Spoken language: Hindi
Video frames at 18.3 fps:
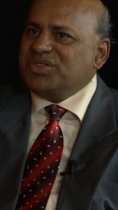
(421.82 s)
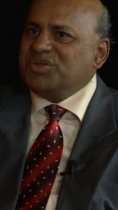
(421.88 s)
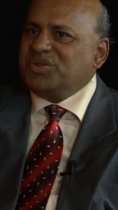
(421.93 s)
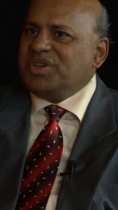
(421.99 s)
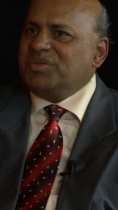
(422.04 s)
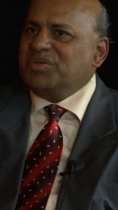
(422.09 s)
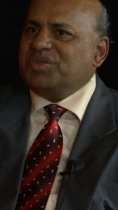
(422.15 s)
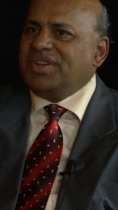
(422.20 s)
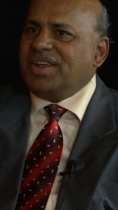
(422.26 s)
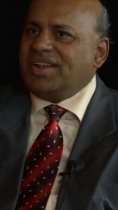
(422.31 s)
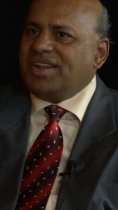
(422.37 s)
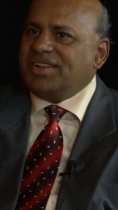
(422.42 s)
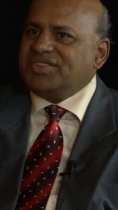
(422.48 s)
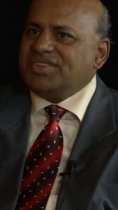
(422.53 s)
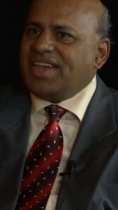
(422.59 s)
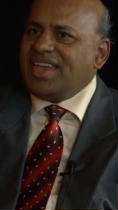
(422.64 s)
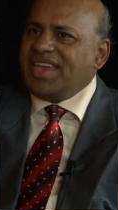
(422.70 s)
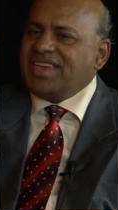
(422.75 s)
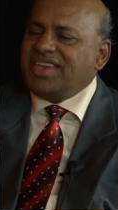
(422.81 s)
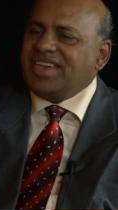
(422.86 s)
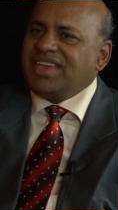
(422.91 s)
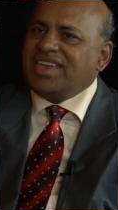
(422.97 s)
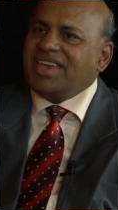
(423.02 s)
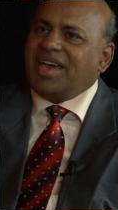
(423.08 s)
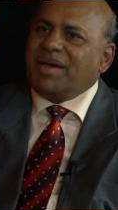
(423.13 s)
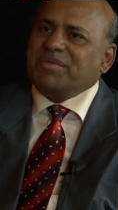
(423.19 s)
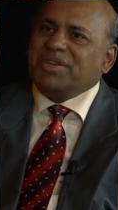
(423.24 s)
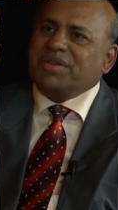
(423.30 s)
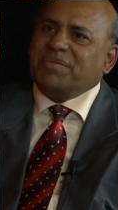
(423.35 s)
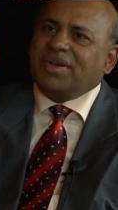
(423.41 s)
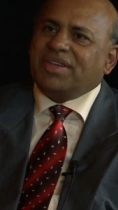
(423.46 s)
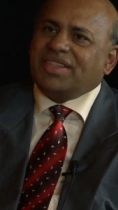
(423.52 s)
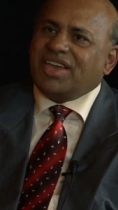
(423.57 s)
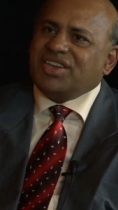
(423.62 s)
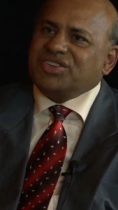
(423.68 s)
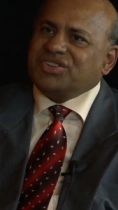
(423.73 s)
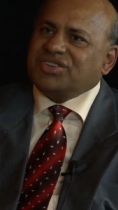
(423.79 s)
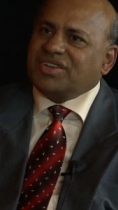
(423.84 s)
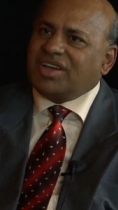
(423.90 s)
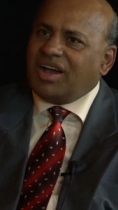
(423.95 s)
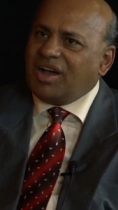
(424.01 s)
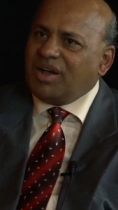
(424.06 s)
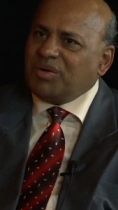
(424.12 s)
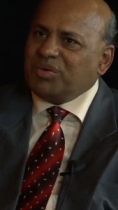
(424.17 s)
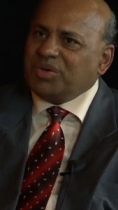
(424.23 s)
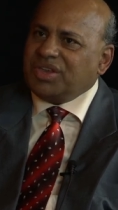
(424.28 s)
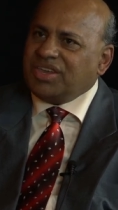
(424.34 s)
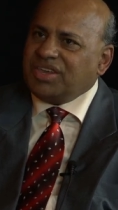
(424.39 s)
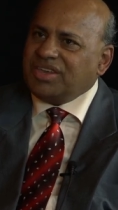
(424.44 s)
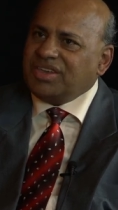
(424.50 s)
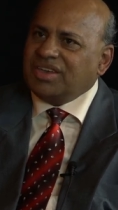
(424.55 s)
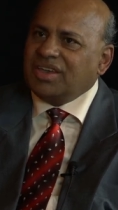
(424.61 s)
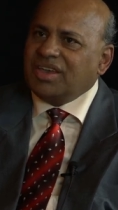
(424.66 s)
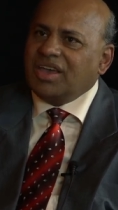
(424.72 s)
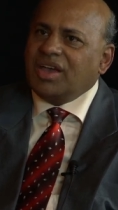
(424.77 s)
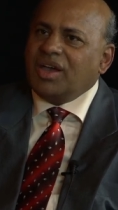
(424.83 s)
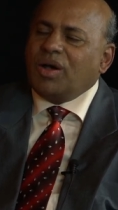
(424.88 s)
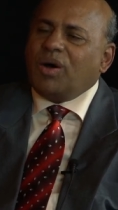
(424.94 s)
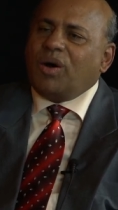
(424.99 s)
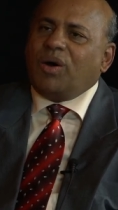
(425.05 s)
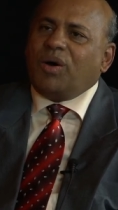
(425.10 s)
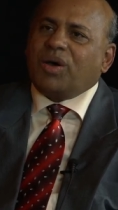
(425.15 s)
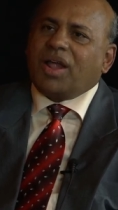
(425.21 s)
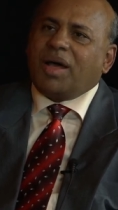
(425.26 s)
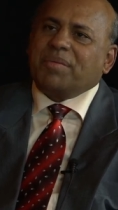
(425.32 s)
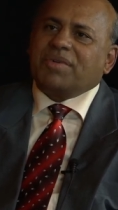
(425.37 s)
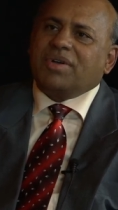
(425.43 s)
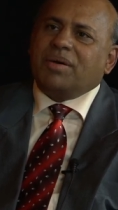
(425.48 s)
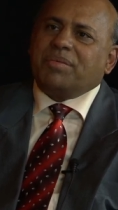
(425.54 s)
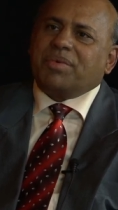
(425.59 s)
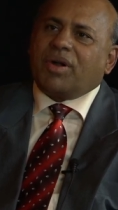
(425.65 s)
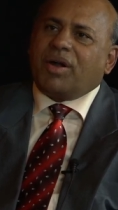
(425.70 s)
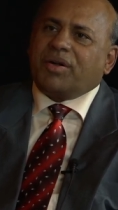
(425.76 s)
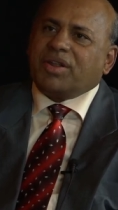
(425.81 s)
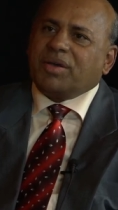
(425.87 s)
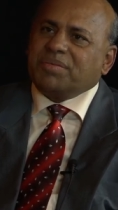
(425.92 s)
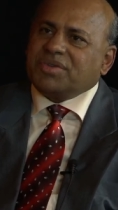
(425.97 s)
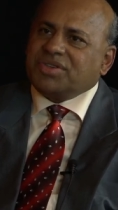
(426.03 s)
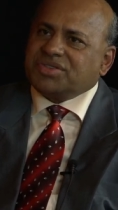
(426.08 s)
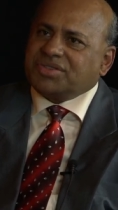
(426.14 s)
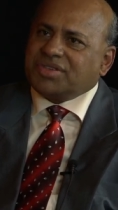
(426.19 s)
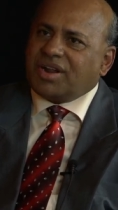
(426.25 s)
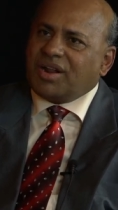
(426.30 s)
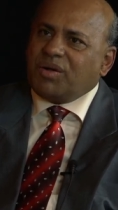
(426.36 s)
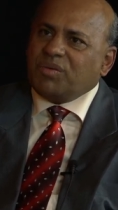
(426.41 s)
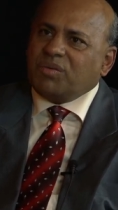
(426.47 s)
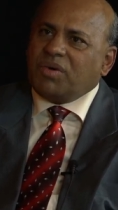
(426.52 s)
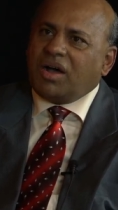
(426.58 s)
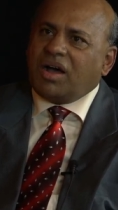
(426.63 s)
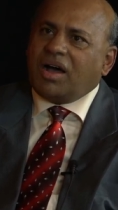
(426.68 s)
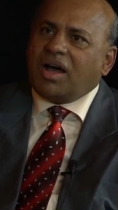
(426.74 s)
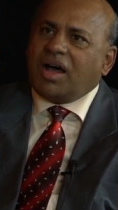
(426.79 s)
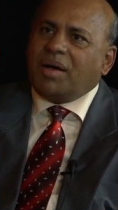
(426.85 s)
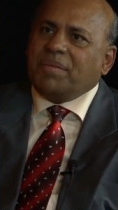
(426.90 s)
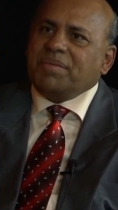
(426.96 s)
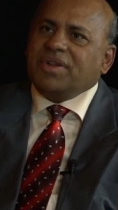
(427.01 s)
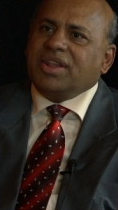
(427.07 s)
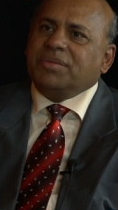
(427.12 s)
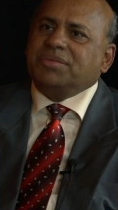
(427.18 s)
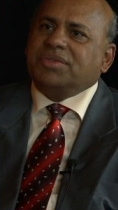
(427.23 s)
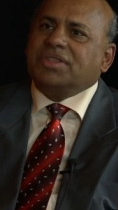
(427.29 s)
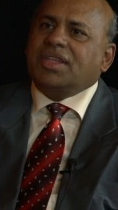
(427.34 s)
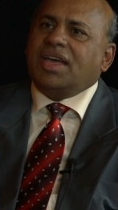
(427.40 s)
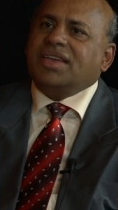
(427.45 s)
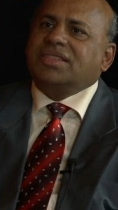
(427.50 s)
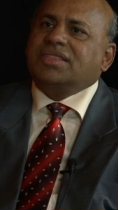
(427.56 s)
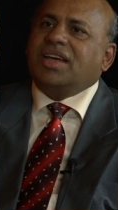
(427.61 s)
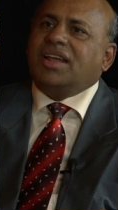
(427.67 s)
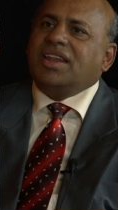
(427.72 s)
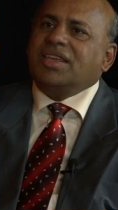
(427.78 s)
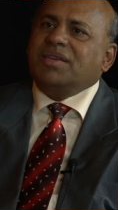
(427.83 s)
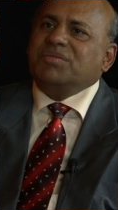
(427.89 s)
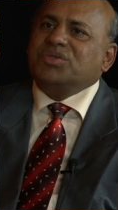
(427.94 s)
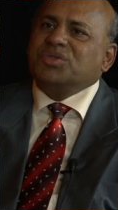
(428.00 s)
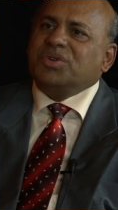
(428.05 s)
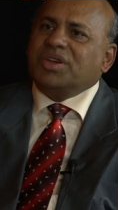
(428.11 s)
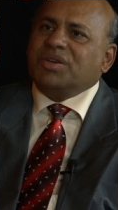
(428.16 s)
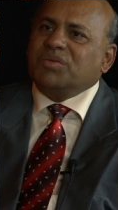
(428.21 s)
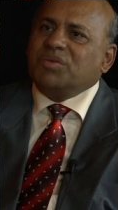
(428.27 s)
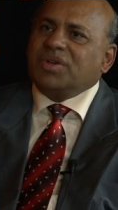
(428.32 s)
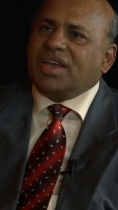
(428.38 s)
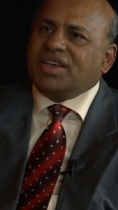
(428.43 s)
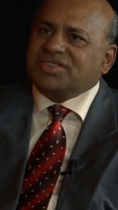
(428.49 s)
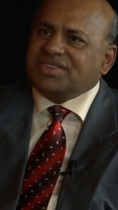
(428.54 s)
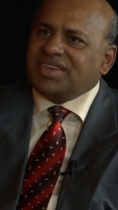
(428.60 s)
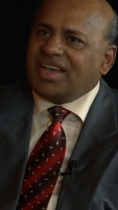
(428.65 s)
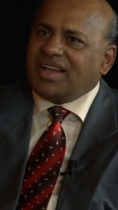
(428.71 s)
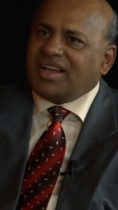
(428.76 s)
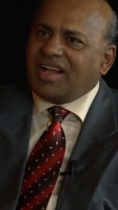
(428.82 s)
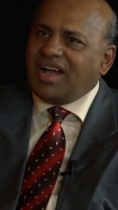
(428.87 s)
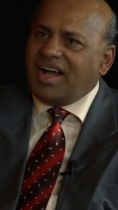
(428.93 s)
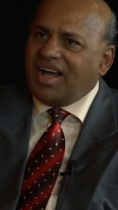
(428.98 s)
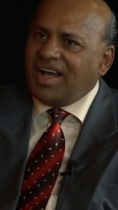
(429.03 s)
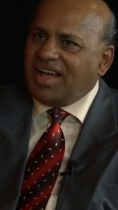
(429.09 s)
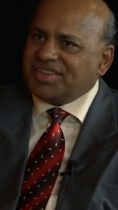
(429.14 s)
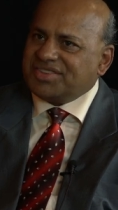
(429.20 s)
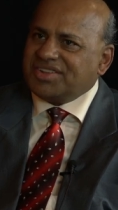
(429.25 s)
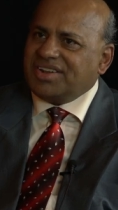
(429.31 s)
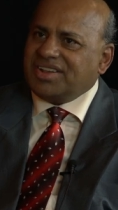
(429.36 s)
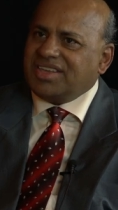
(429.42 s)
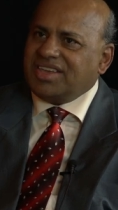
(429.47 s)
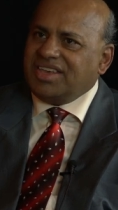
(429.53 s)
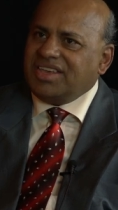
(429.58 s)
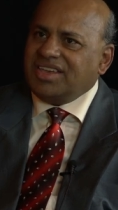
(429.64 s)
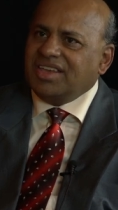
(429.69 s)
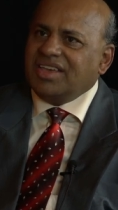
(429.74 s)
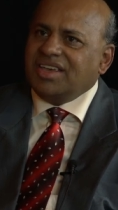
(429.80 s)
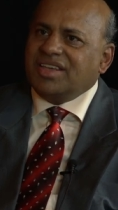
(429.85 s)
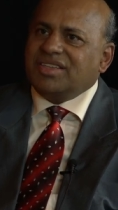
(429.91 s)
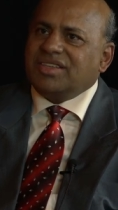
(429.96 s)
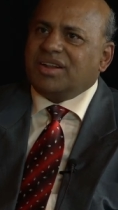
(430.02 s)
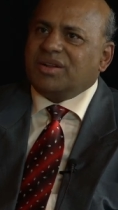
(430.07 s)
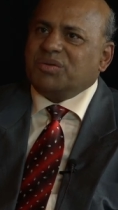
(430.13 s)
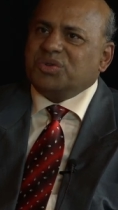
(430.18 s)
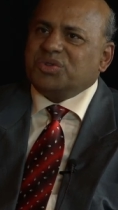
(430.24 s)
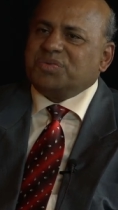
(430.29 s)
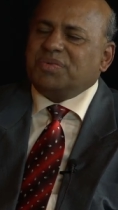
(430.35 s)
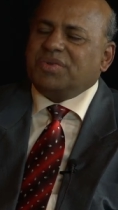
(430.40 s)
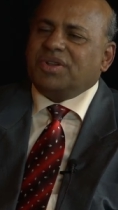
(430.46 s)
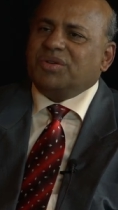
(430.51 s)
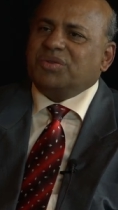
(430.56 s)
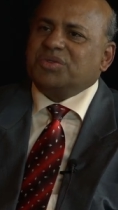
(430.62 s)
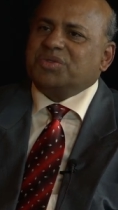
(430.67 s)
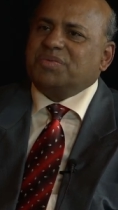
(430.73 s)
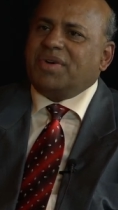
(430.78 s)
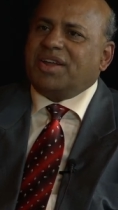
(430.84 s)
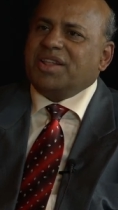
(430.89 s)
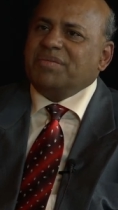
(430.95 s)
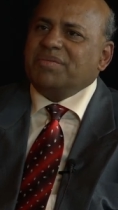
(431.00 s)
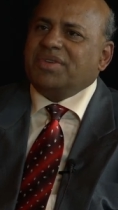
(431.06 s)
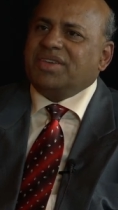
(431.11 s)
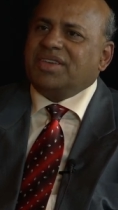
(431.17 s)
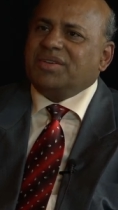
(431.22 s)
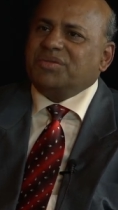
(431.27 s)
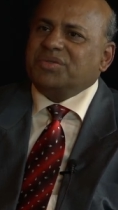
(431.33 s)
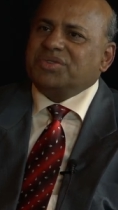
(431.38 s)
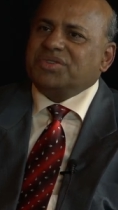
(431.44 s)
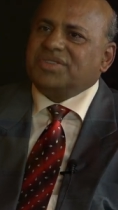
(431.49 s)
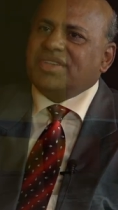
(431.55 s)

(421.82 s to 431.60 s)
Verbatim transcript: जो है वो जानना चाहेंगे कि आपकी पैदाइश कहाँ हुई और आपका ब्रॉटअप किस तरह हुआ आपने इब्तदाई तालीम जो है वो कैसे कहाँ हासिल की ज़रा कुछ उस बारे में कुछ